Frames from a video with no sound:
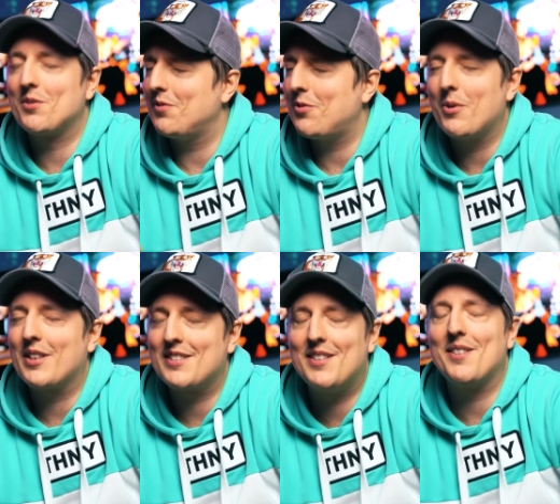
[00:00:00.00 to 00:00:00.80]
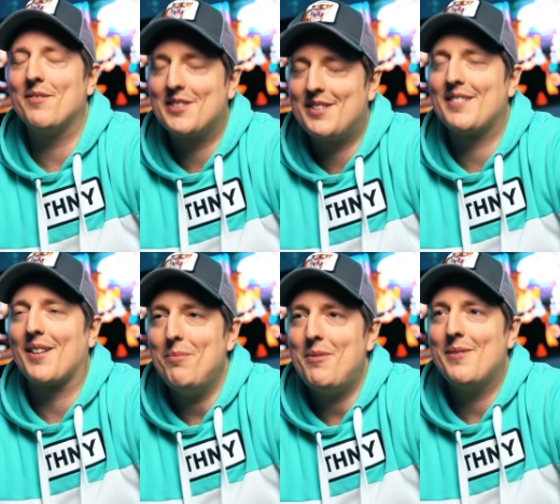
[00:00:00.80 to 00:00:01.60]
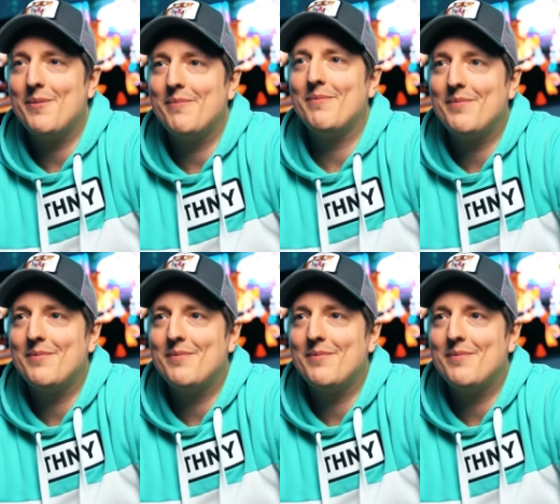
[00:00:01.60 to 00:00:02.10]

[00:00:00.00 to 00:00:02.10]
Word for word: so froh, dass ich nicht investiert habe. Also